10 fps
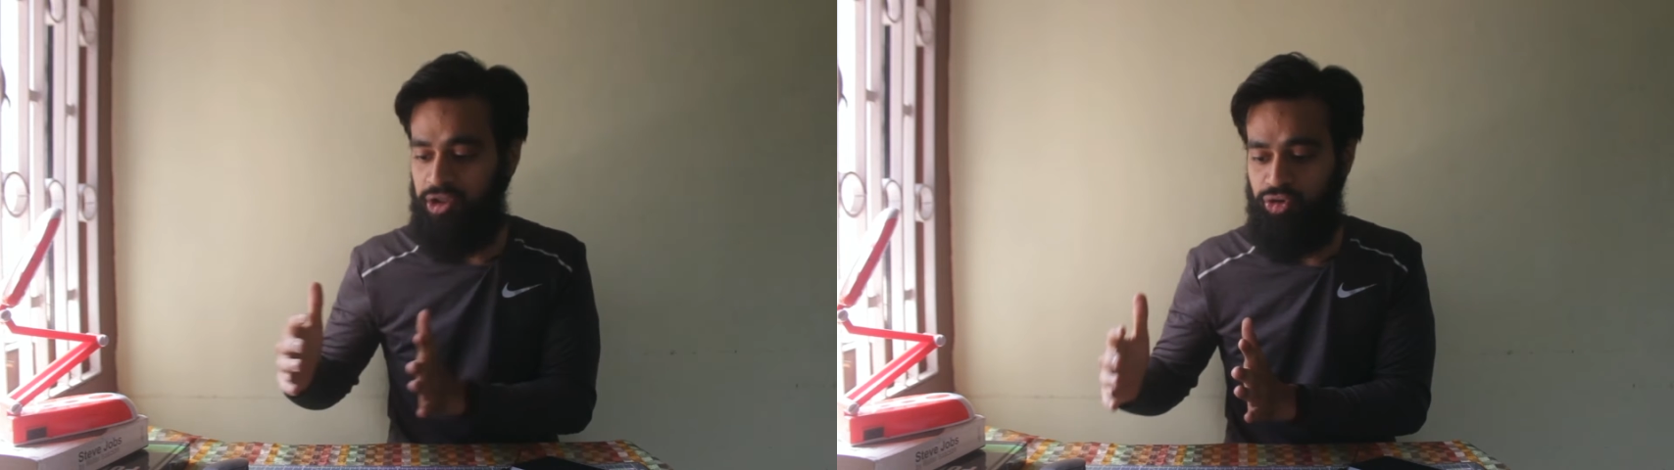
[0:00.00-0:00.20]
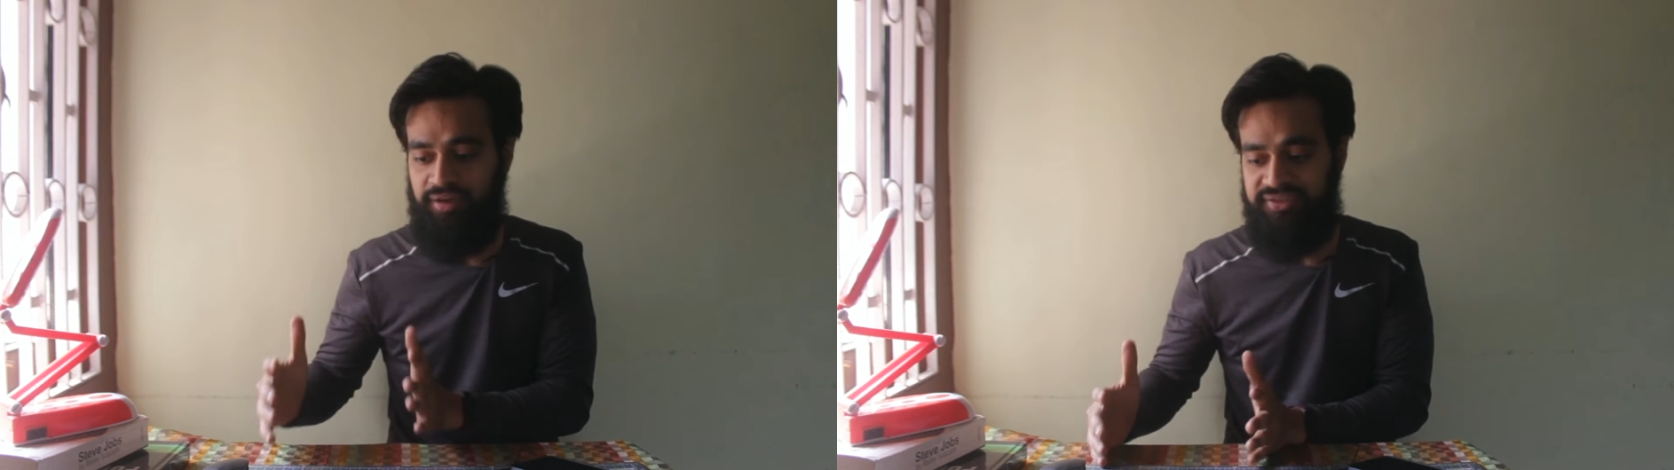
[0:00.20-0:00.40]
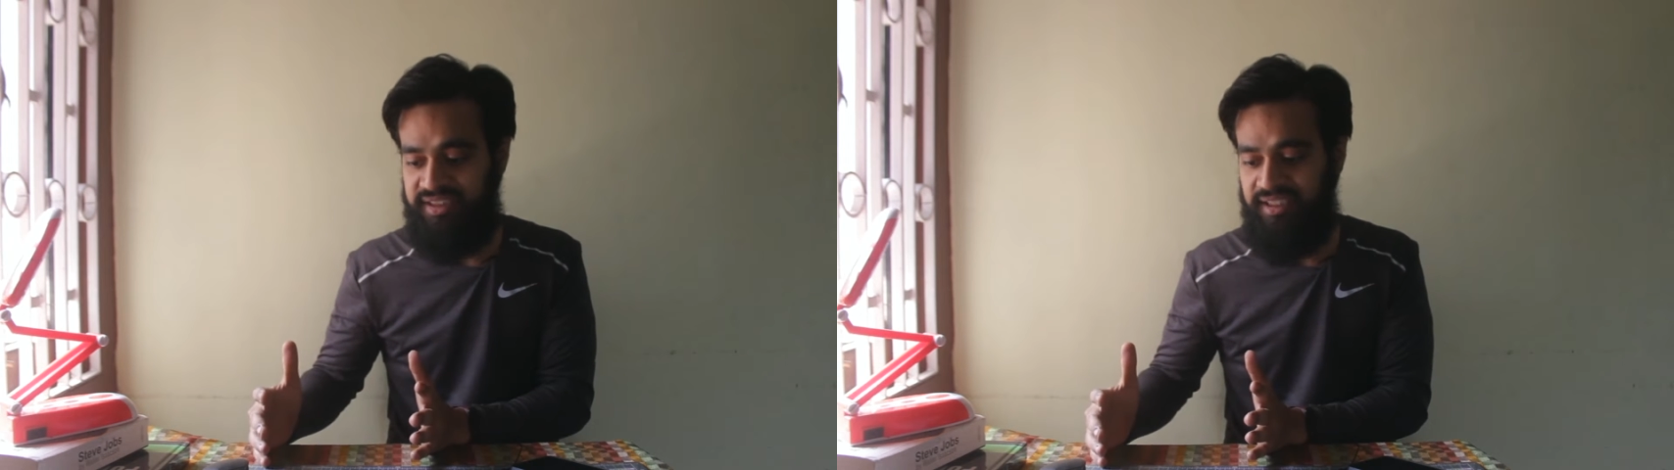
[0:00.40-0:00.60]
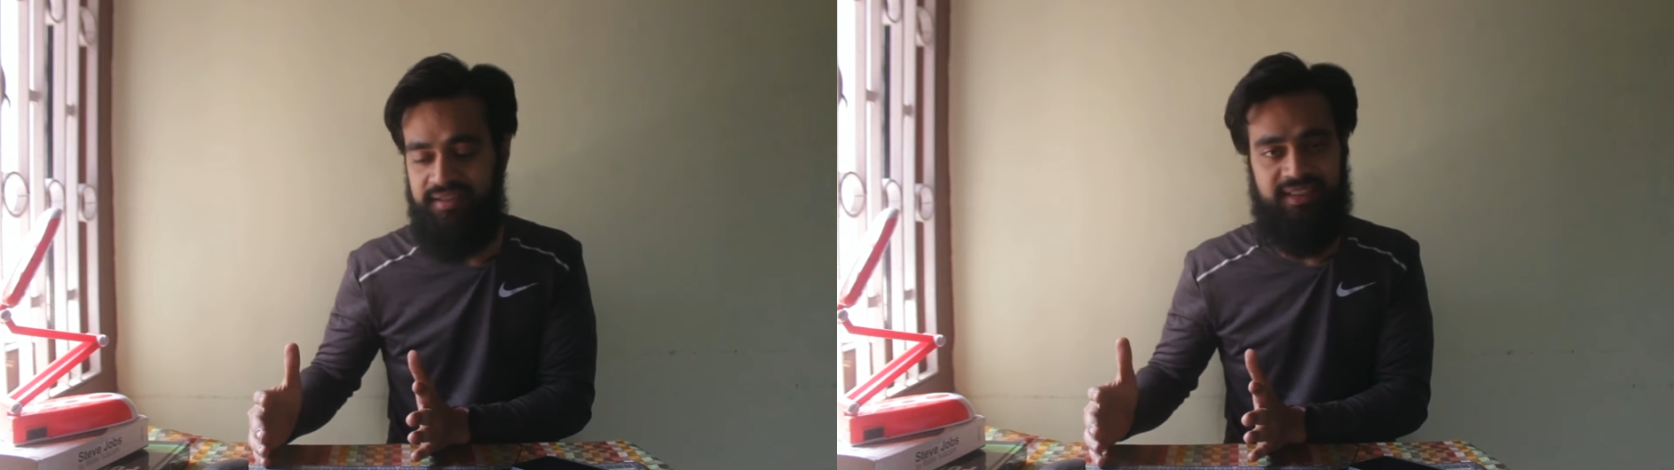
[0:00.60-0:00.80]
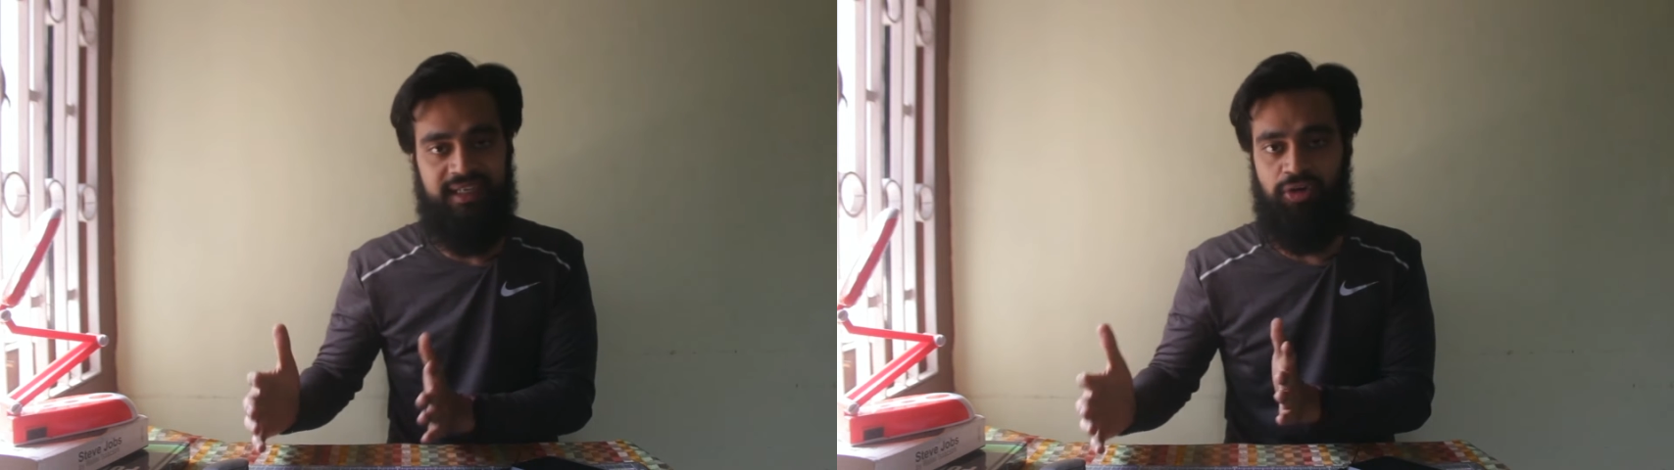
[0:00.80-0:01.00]
यूएफसी
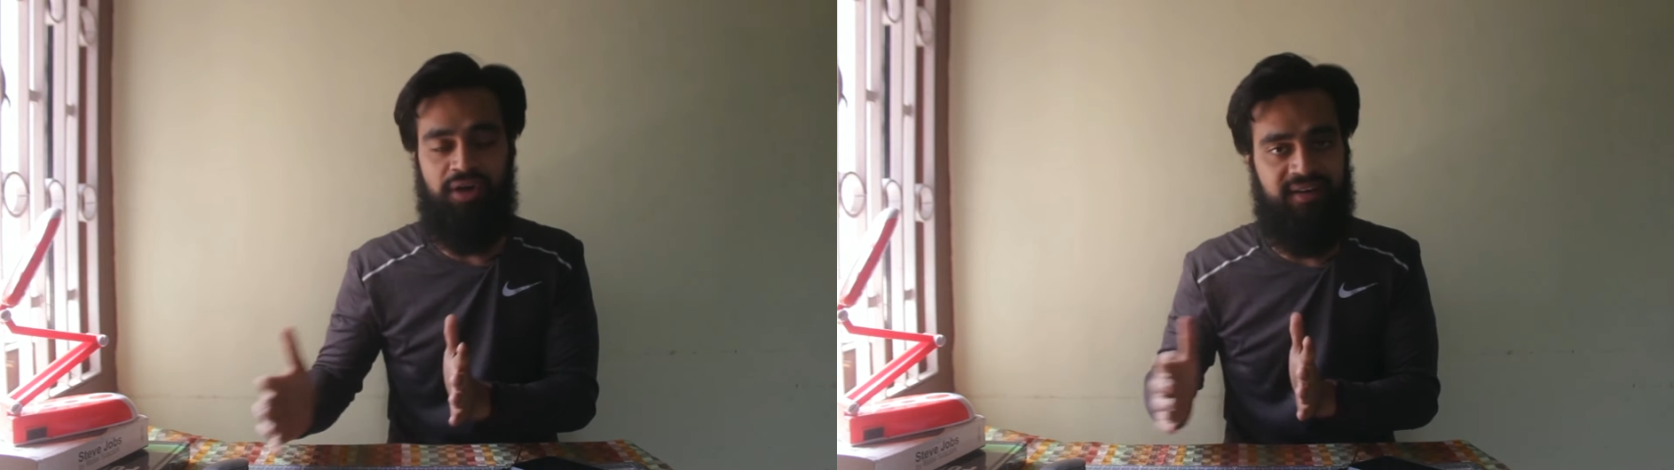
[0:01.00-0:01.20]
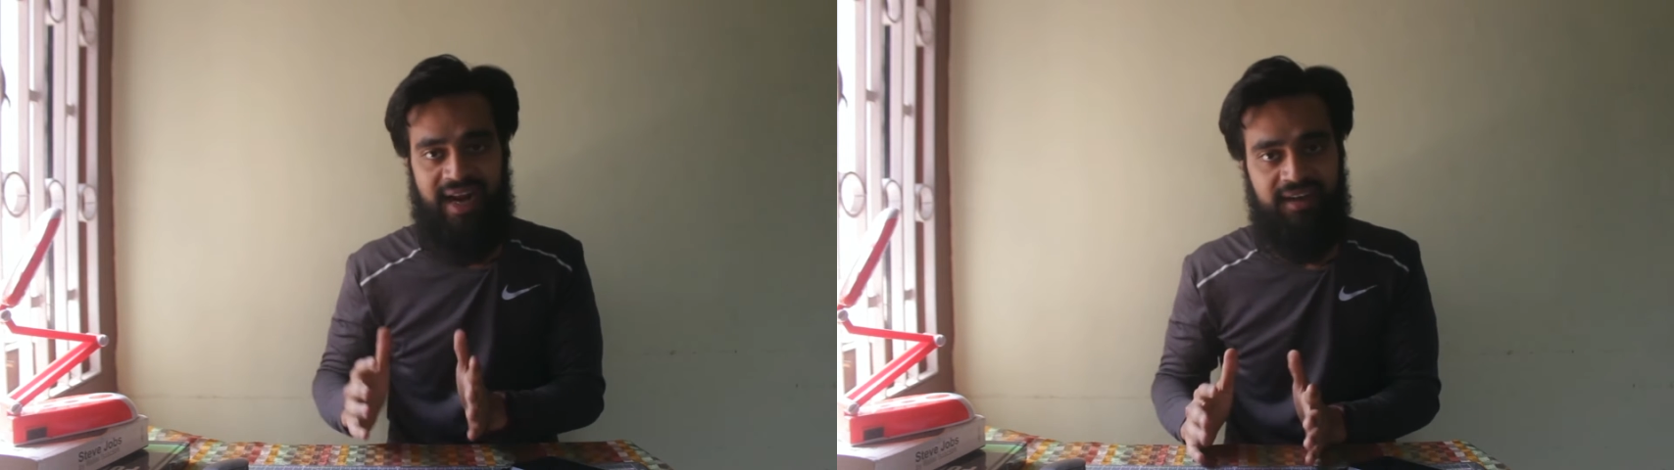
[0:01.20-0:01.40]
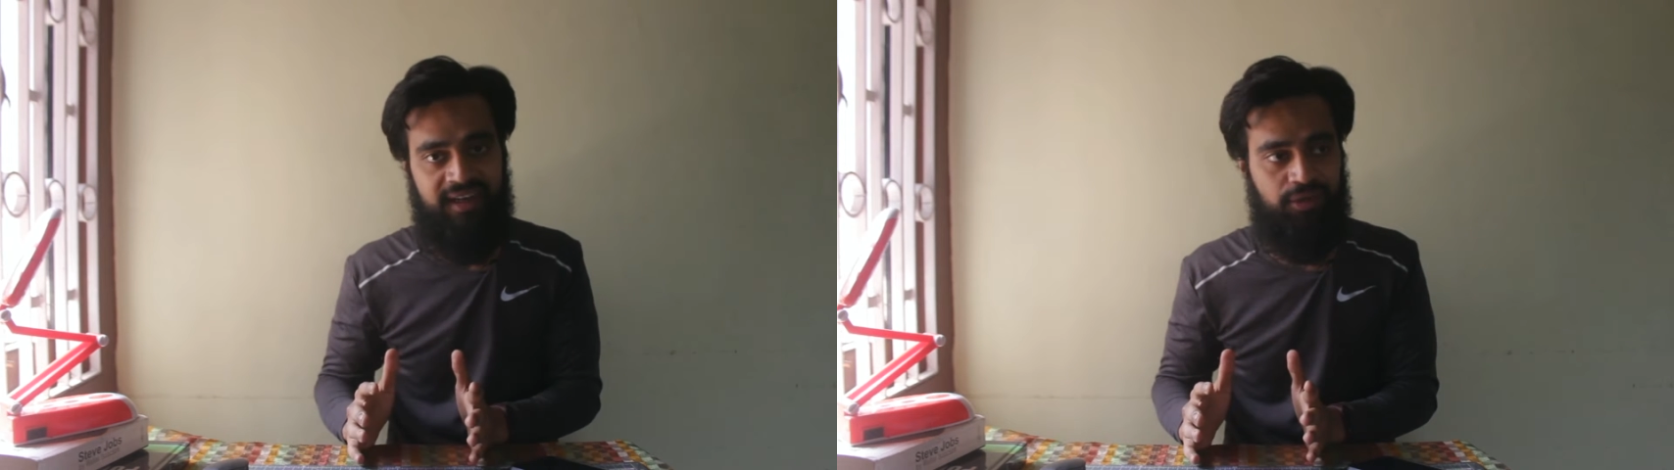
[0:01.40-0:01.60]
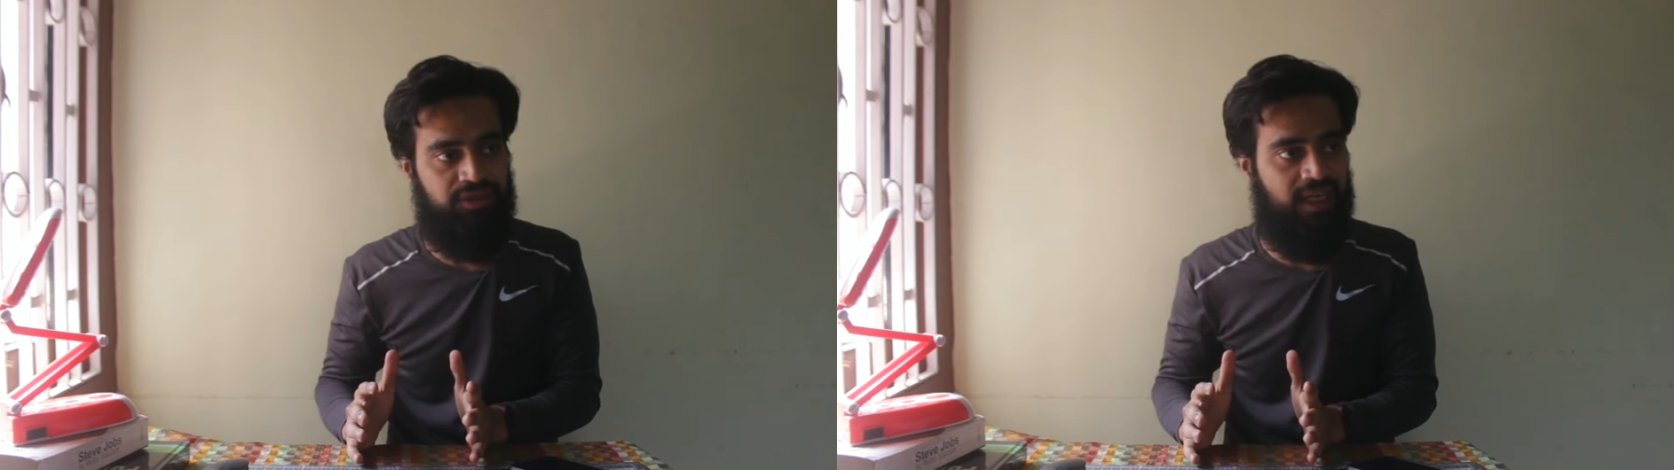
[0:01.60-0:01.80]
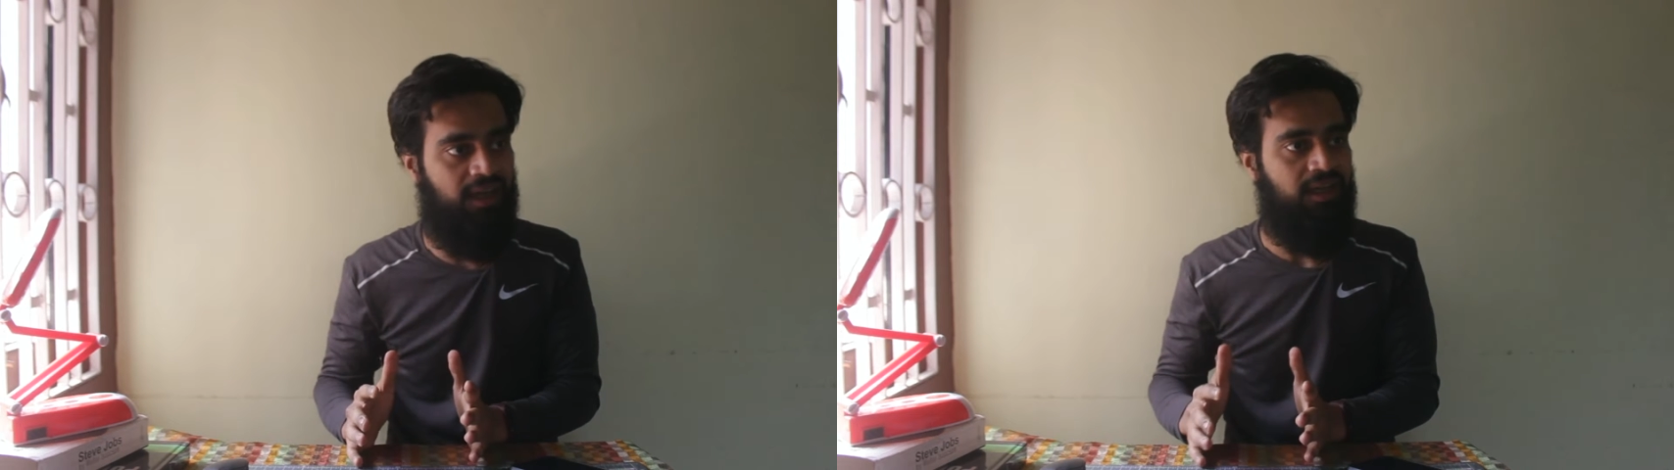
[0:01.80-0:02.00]
से कॉन्ट्रैक्ट है
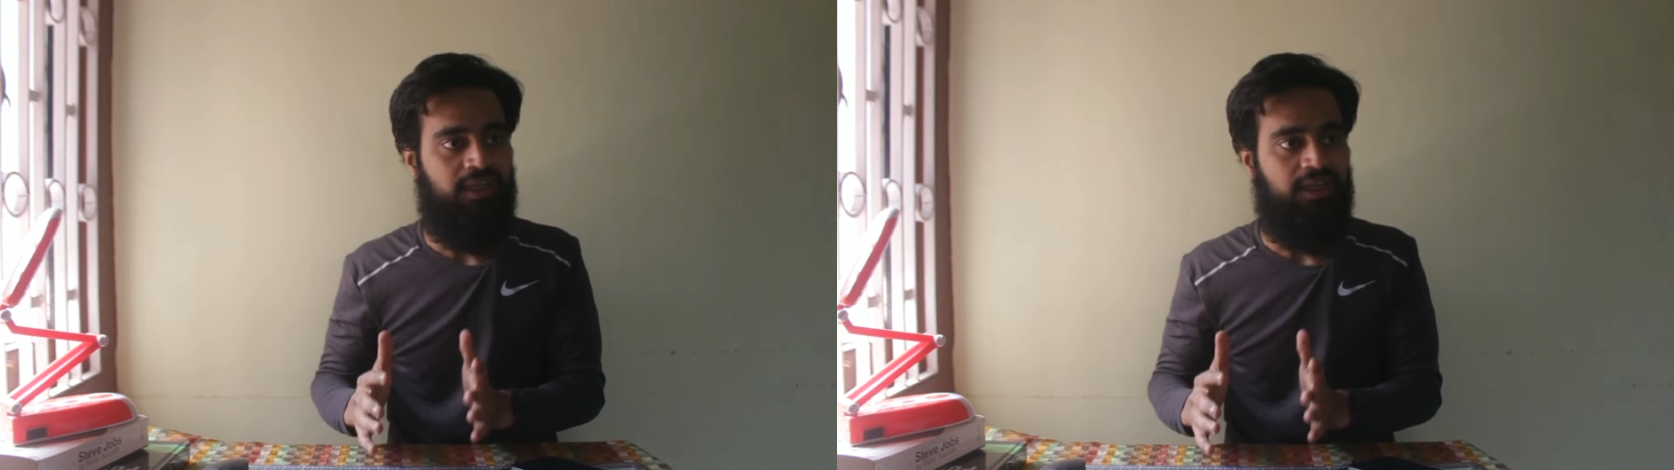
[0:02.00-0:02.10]
उसका